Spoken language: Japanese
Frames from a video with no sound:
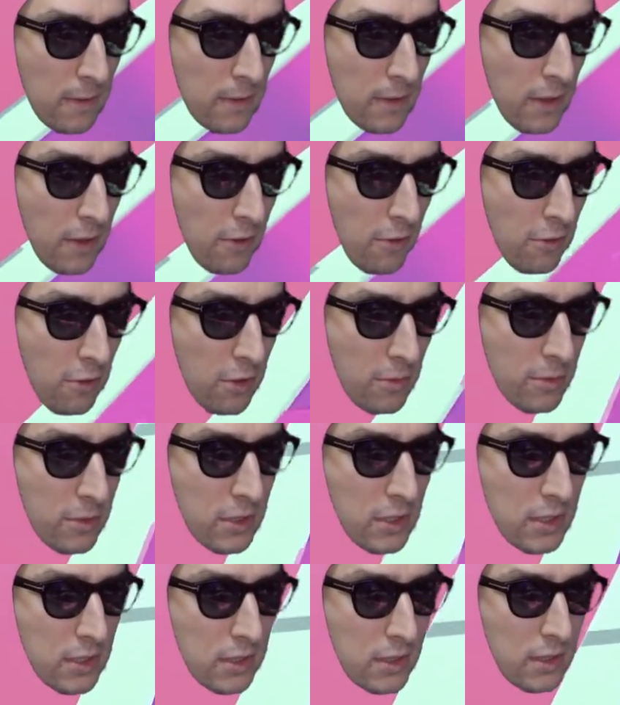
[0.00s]
でここも
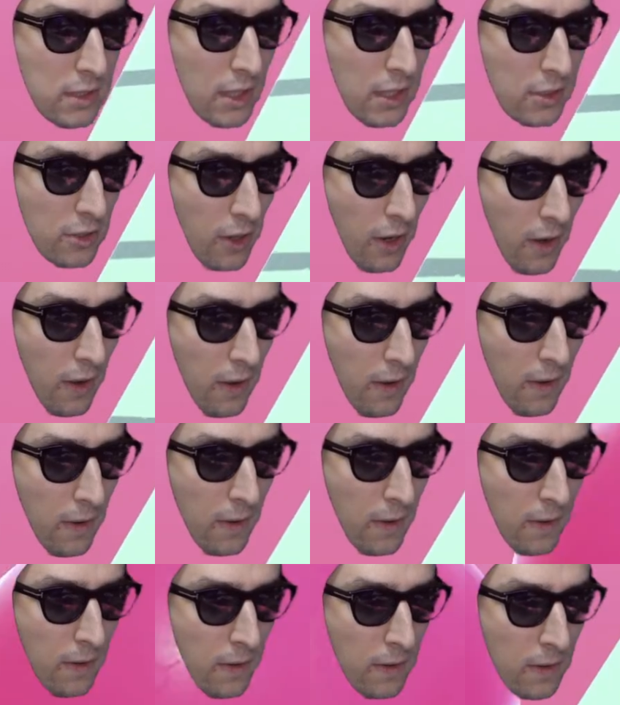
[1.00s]
行ってと
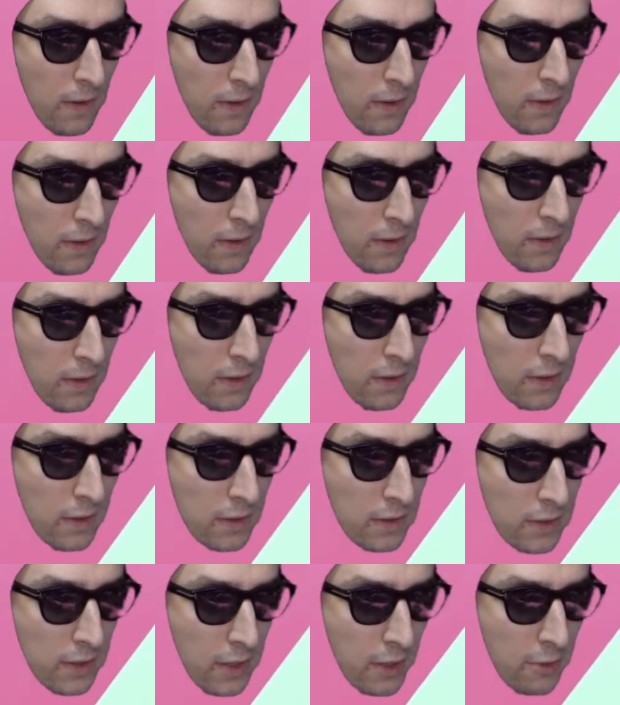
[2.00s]

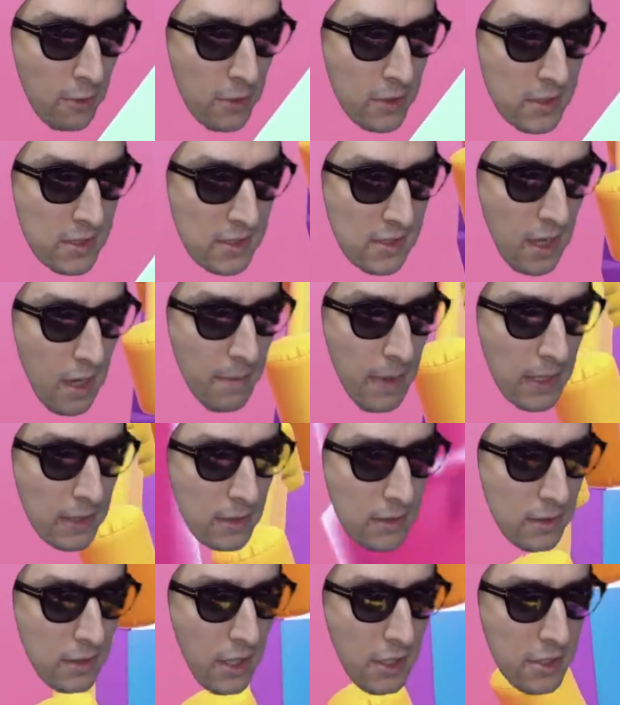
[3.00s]
でこいつが
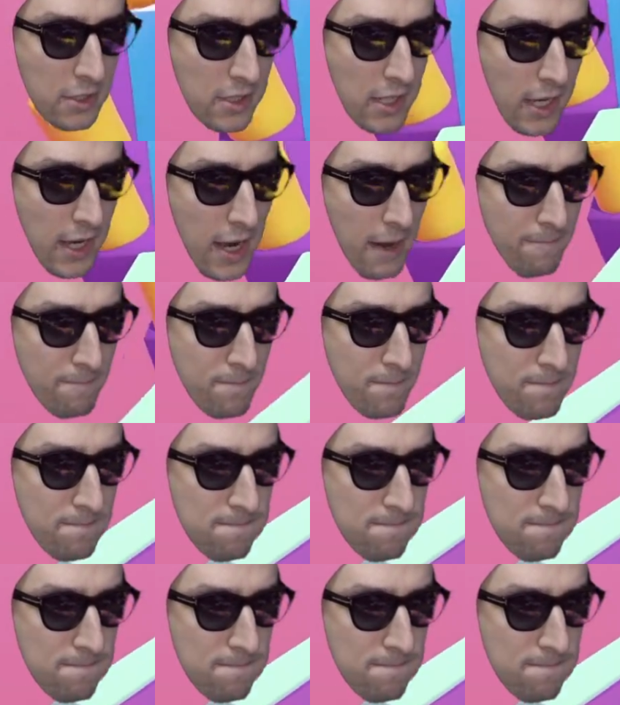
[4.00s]
待ってるから